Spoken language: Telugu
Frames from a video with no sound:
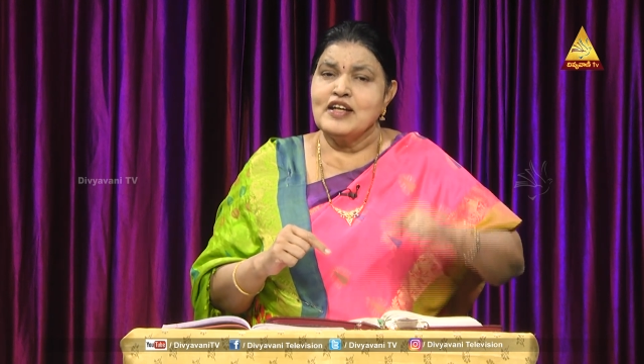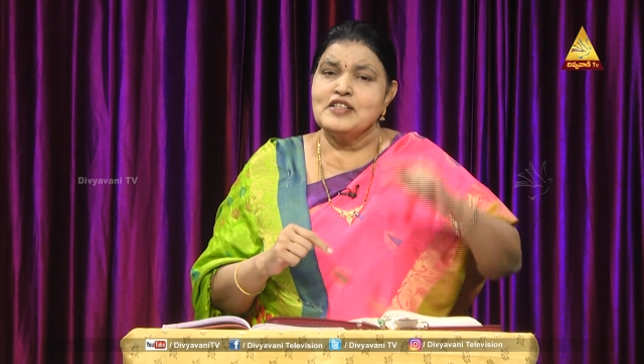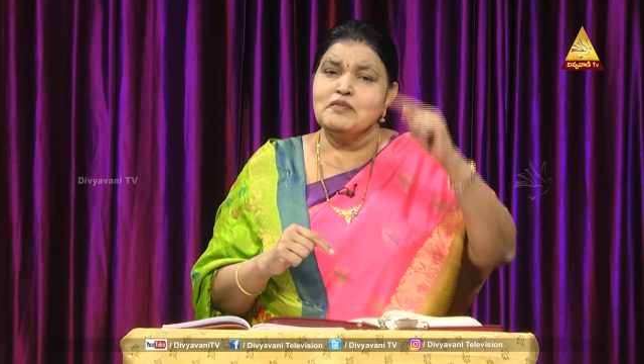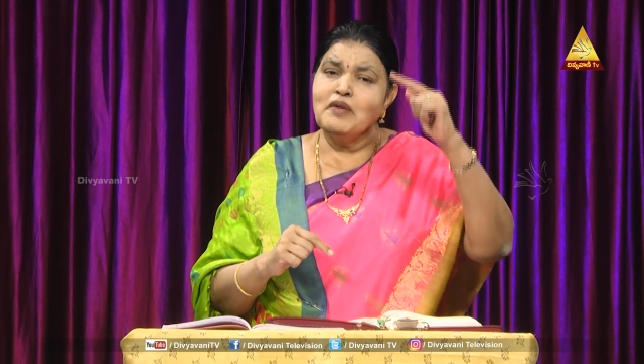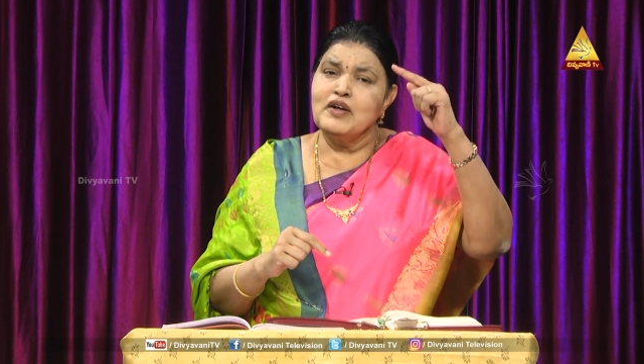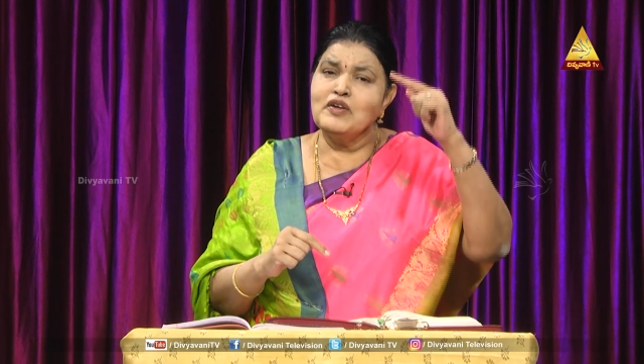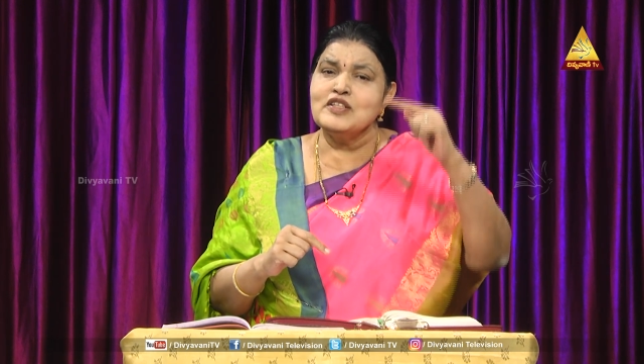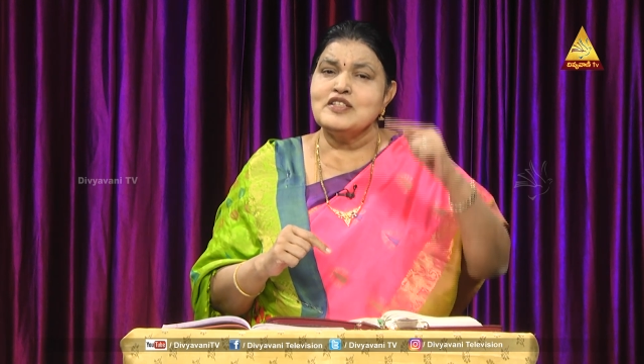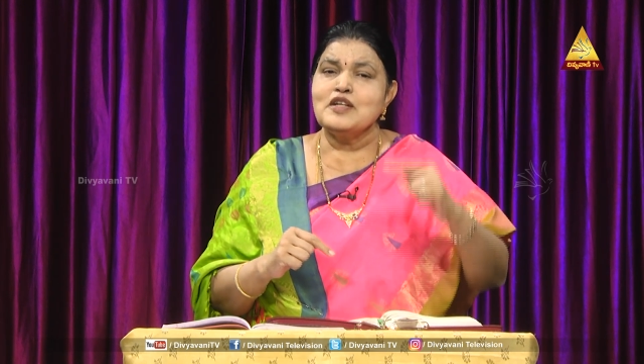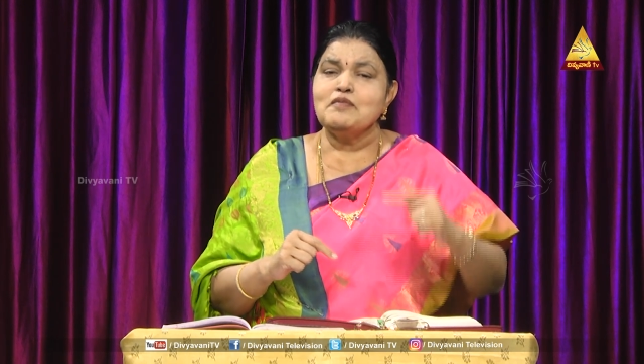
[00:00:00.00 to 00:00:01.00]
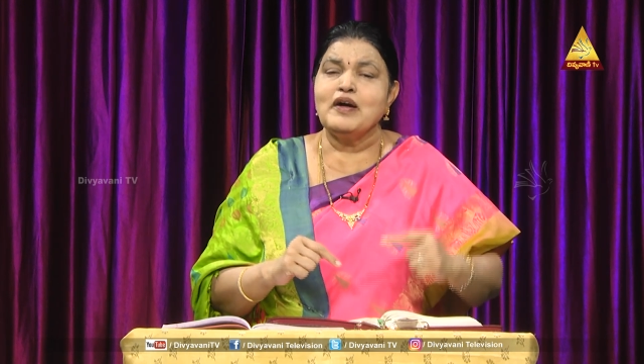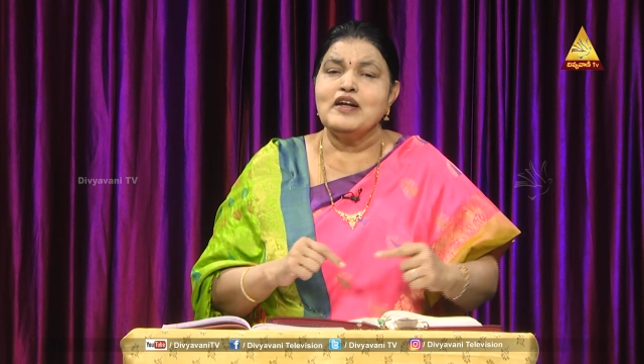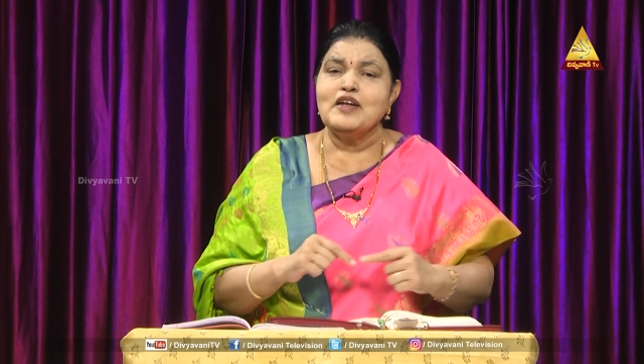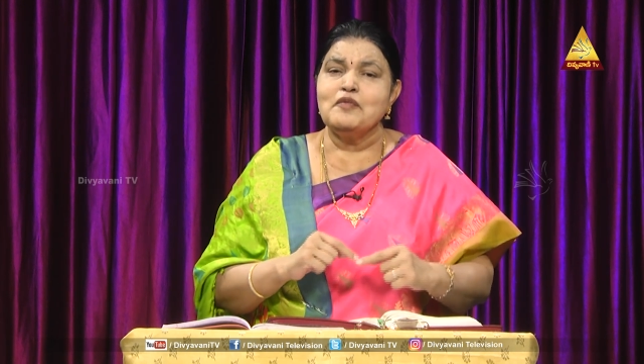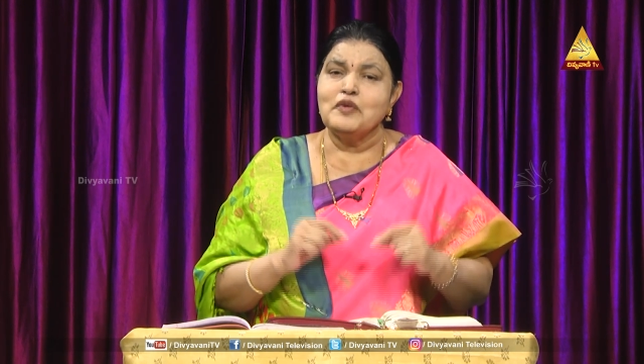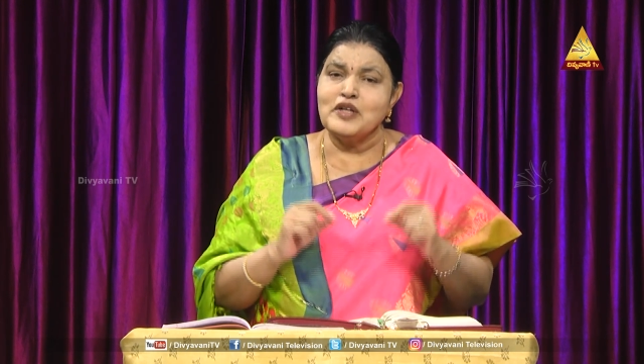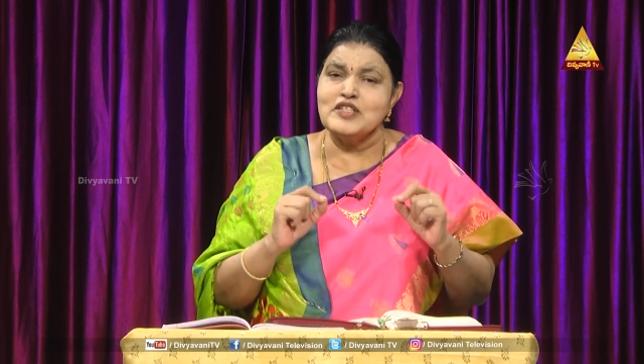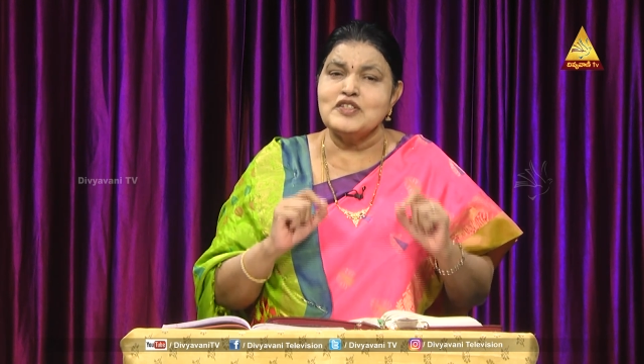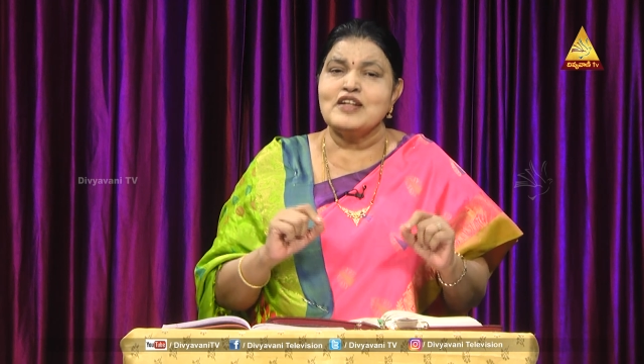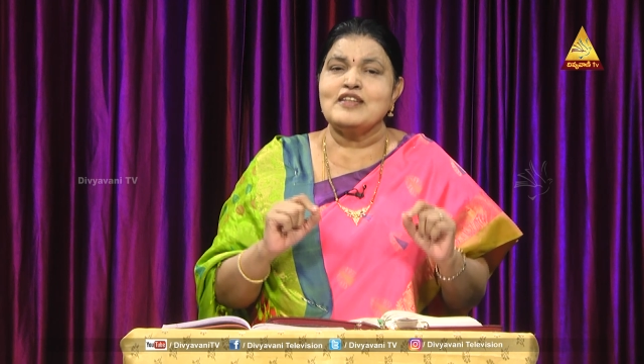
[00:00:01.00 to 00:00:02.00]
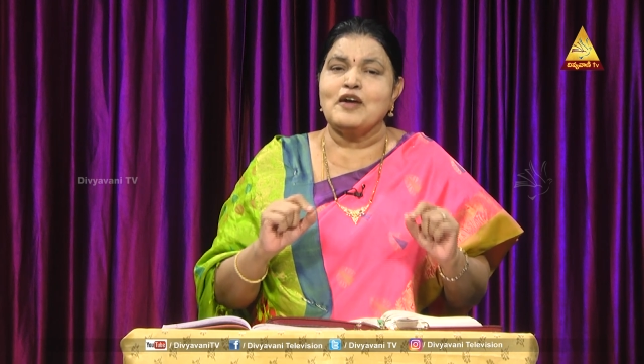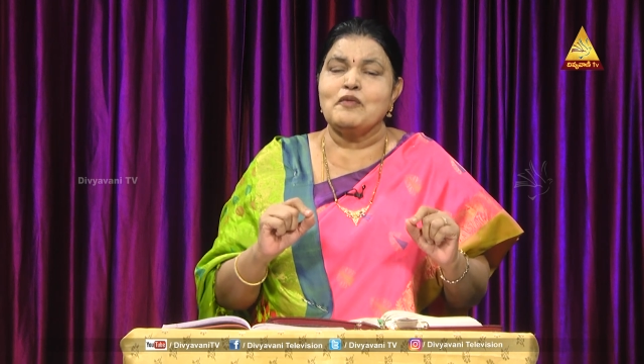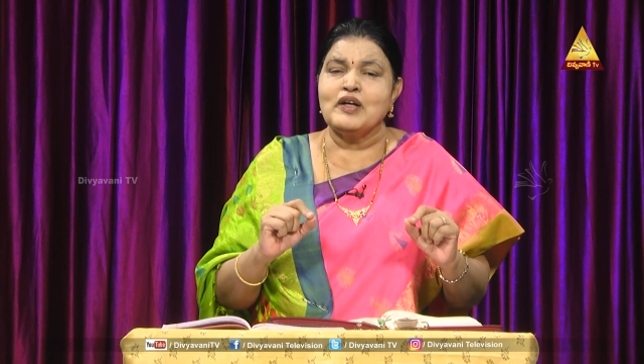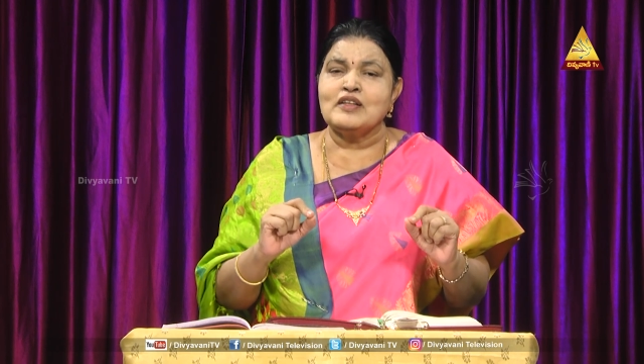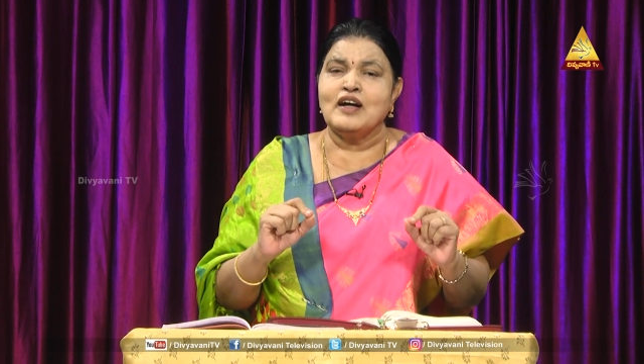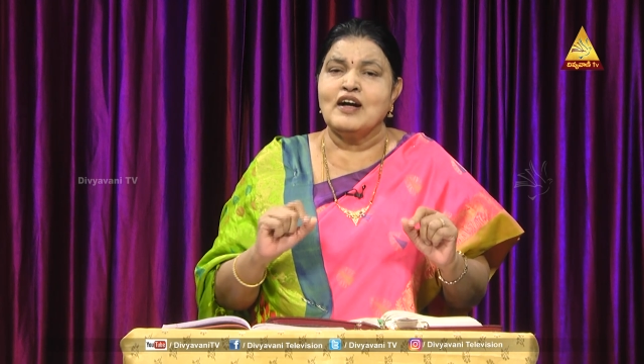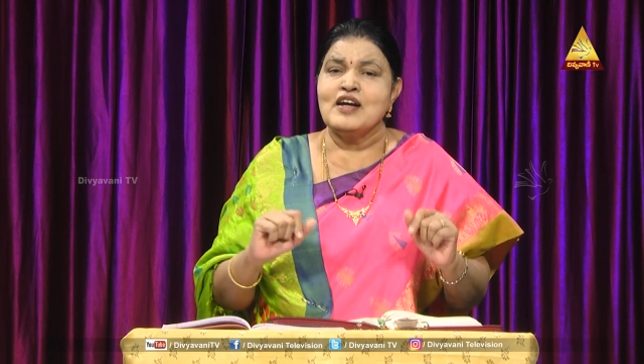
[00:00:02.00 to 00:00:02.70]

యజమానుడిచ్చిన పనిని ముగించిన తర్వాత